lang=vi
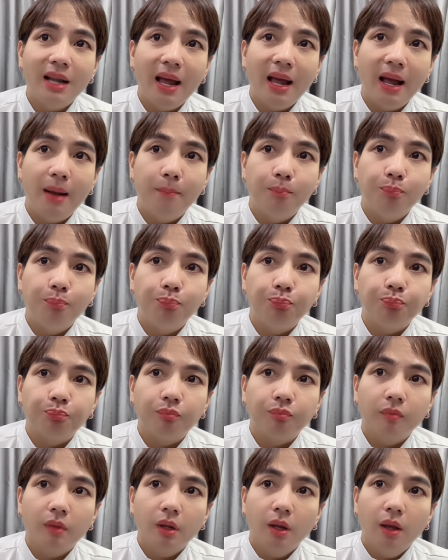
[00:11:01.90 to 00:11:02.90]
là ừ,
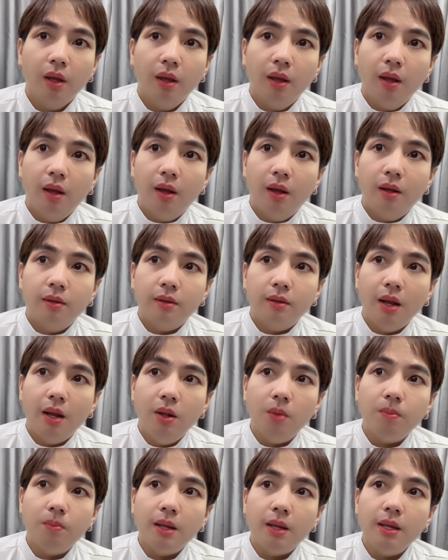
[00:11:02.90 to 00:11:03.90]
thì
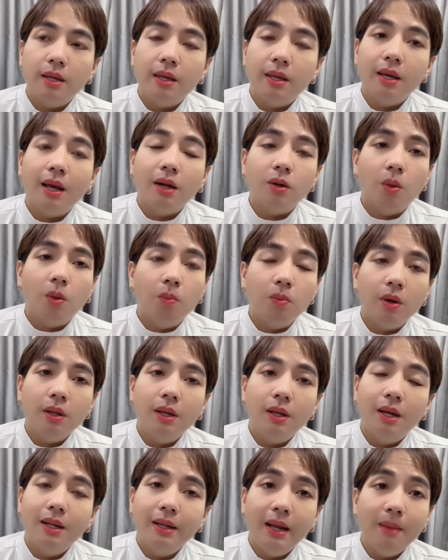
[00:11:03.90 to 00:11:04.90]
lúc đó thì chiếc ảnh cũng có
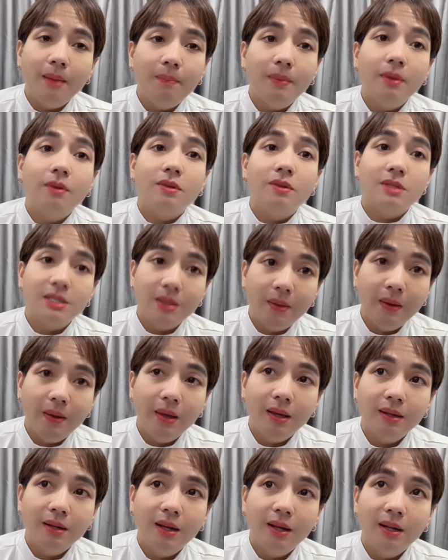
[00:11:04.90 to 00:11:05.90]
lên clip thường
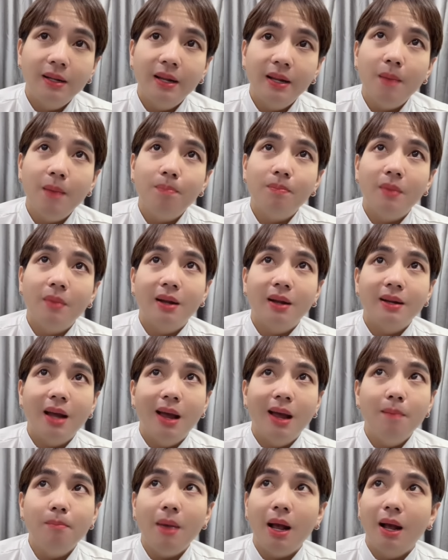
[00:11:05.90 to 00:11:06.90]
xuyên lên clip ờ,
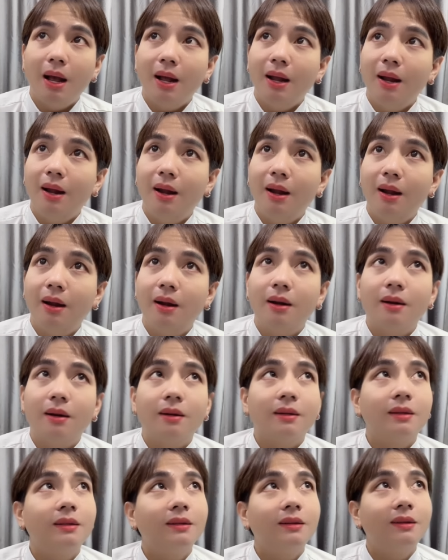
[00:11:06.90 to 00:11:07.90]
để mà
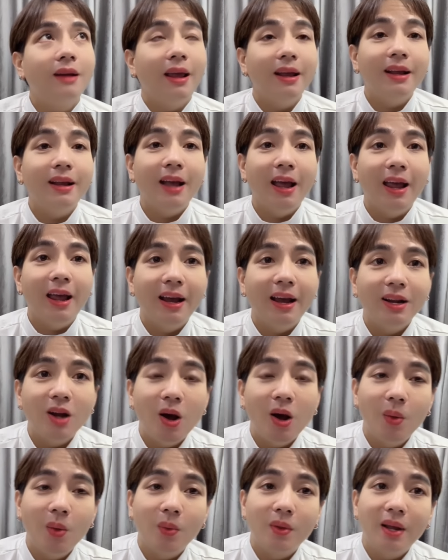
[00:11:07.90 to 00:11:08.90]
khịa khịa
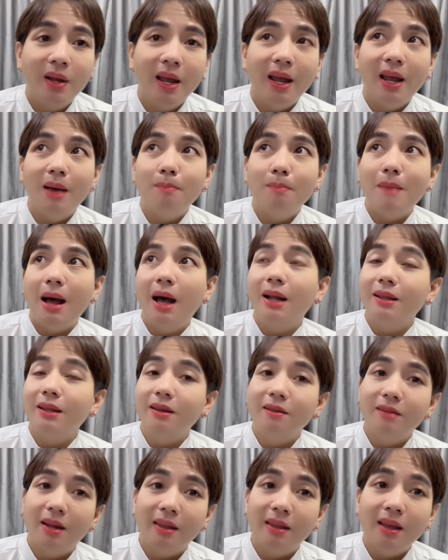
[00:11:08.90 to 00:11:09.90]
đồ khịa bà hình
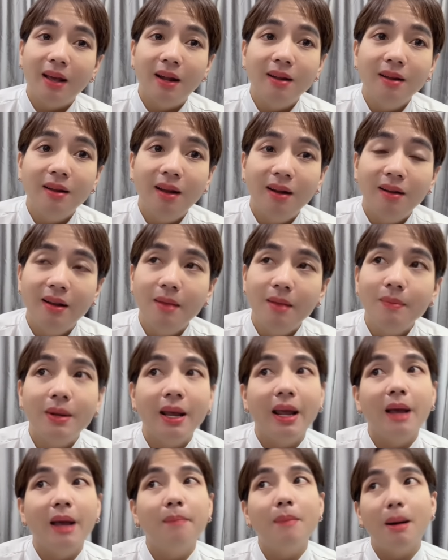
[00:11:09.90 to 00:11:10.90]
như là chiếc ảnh lên clip
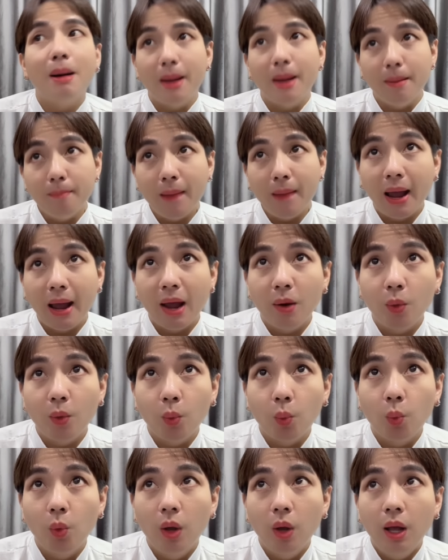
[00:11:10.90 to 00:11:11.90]
khịa bà bảy
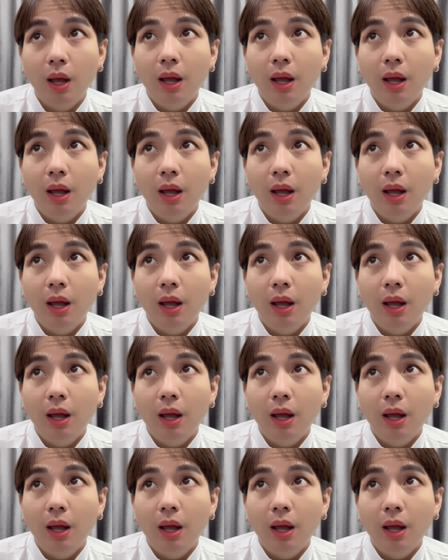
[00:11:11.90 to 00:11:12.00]
màu